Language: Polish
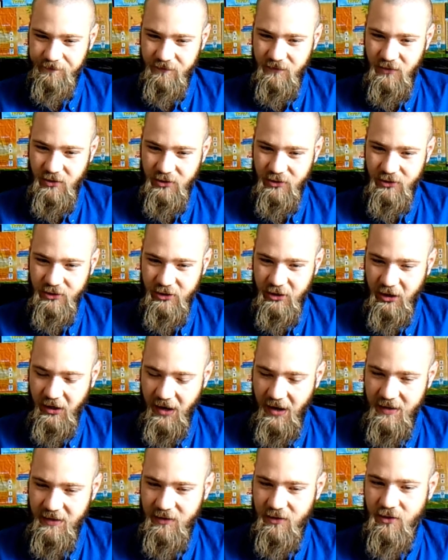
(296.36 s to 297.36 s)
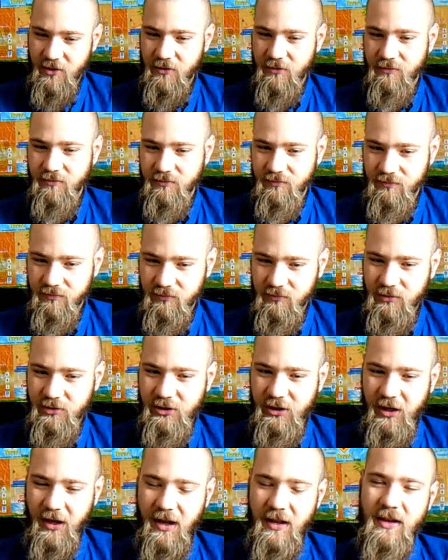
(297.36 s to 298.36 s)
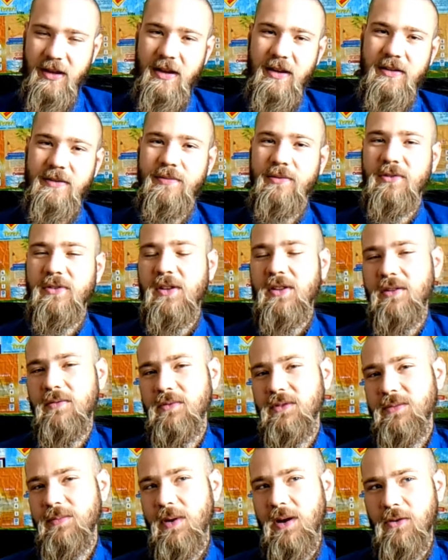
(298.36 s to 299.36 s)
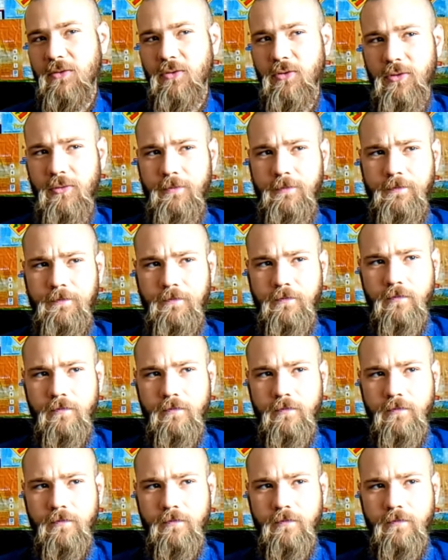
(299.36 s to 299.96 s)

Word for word: no średnio, średnia jest pod względem smaku.